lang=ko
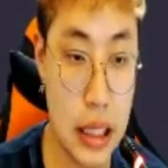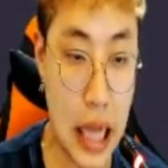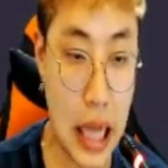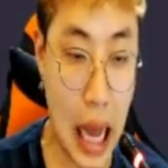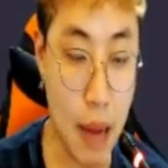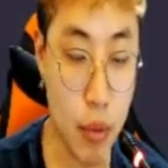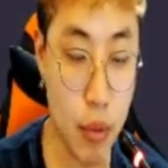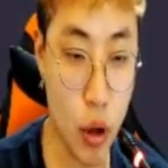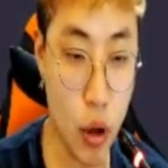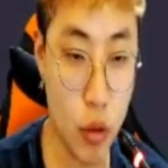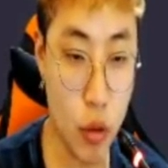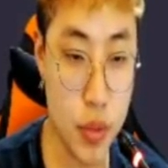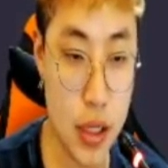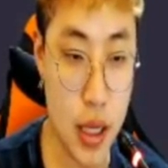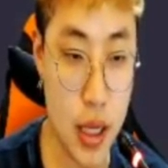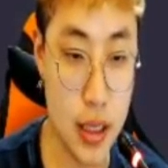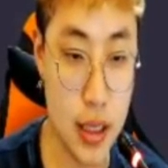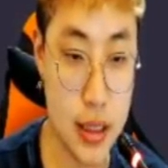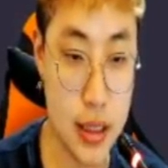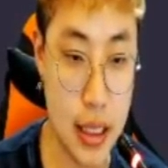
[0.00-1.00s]

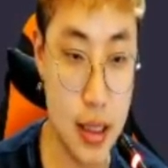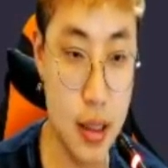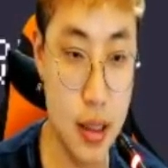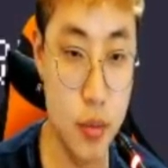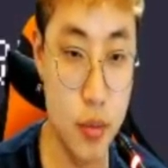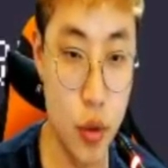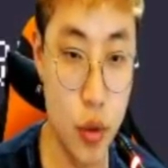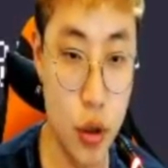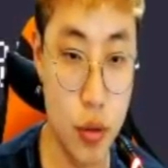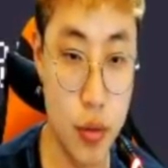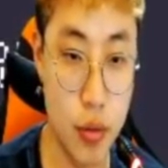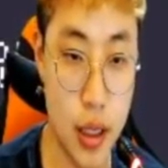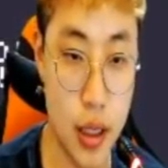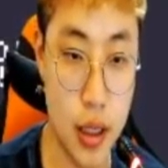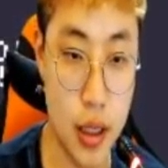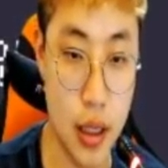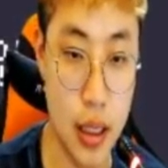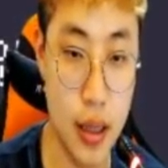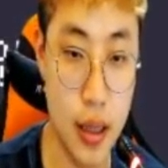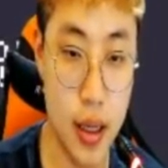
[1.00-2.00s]
카블럽이나 자네는
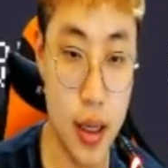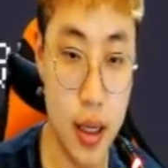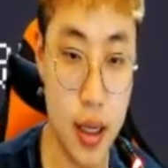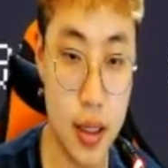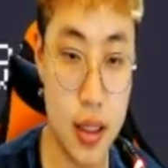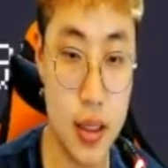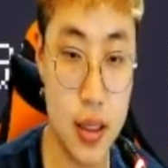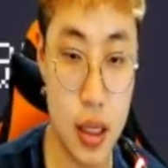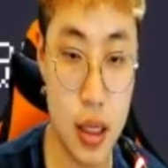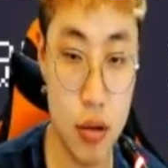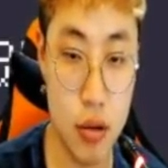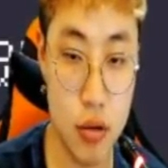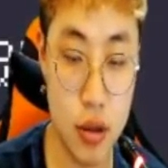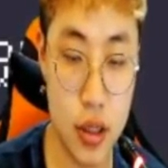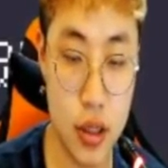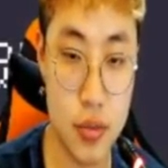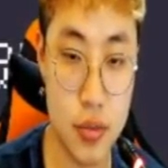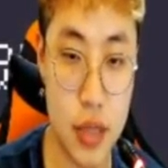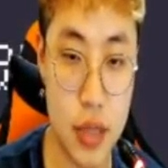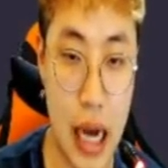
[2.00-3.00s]
뭐험가인가 옛날에 기사
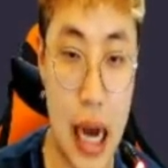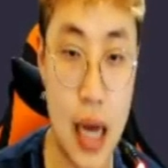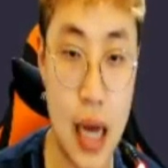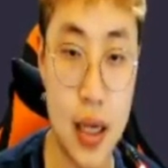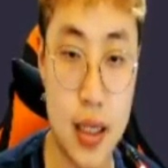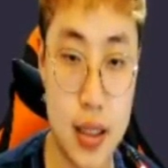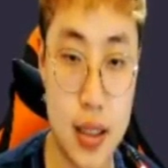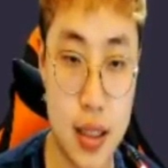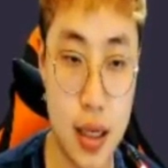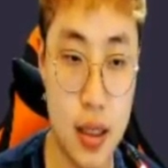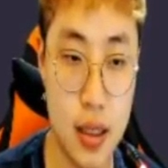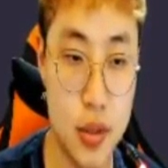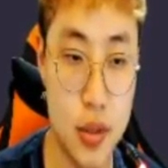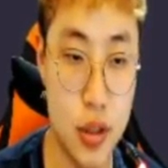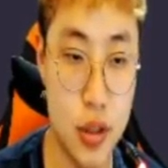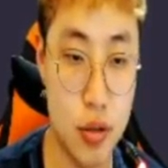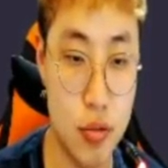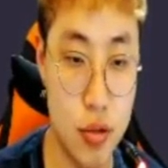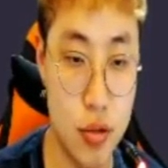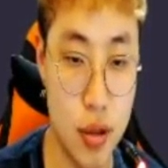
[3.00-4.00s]
훈련하면서 아
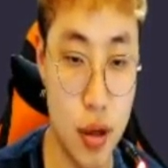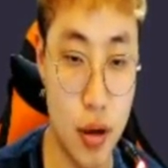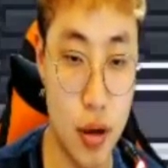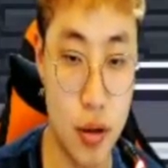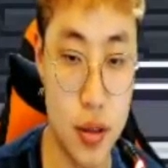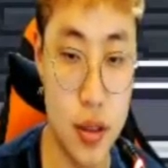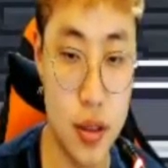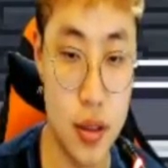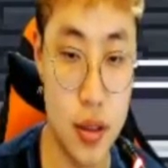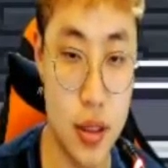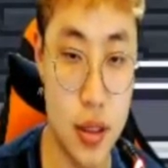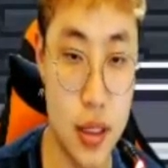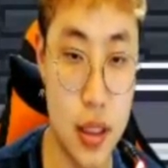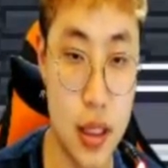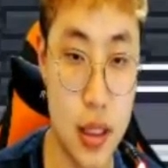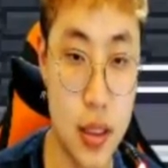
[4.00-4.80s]
기사님이셨군요 어쩐지